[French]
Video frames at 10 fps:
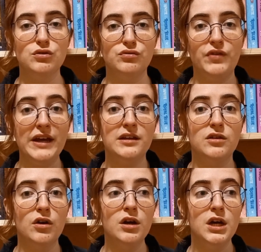du fait
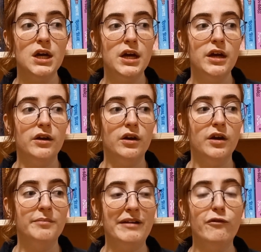que,
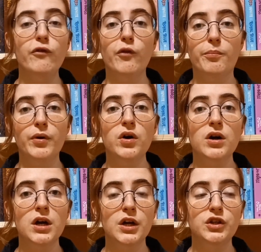ben, veut, veut pas,